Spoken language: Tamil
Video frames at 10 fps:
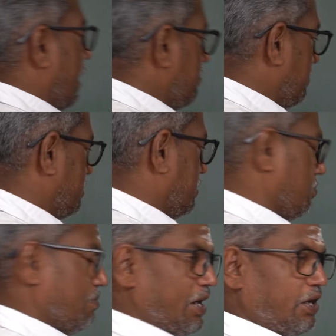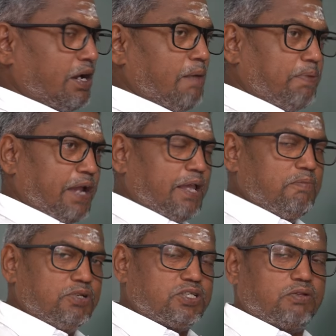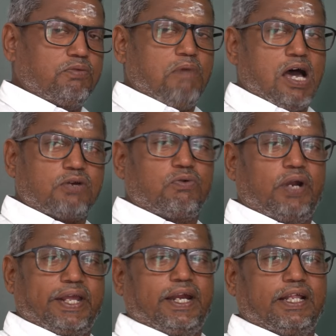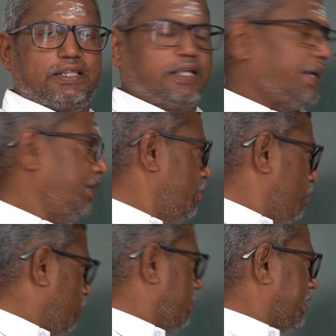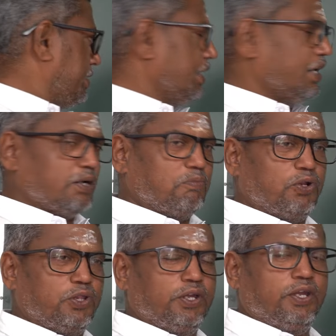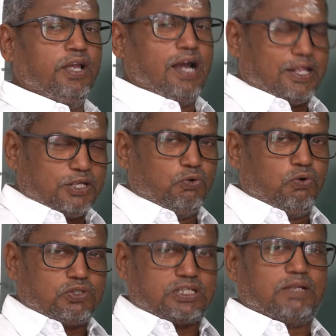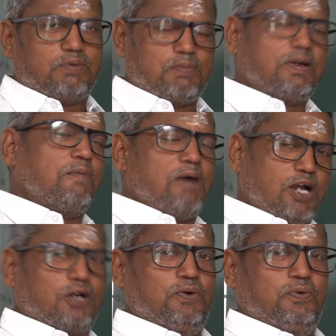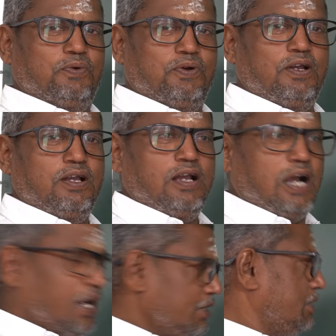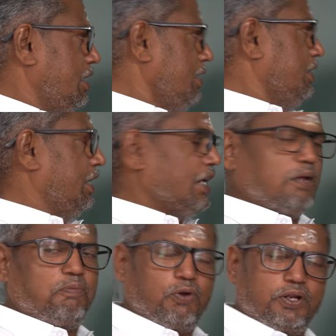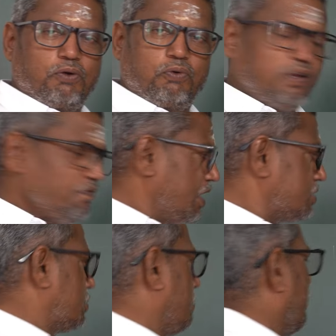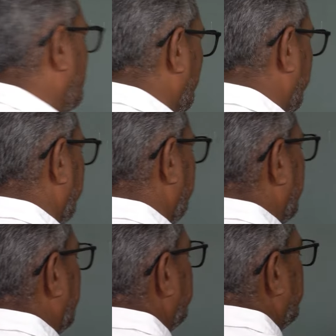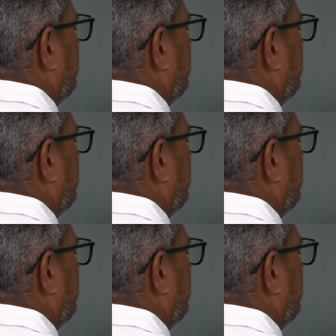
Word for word: ஐம்பது சதவீதம் மார்க் அப்படி ஐம்பது சதவீதம் மார்க் உள்ள இடத்த ஒரு கட்டிடம் கட்டும் பொழுது அதை நூறு சதவீதமாக நம்ம ஆக்கணும் அதுதான் எங்களை போல இருக்கக்கூடிய வாஸ்து நிபுணர்களோட வேலை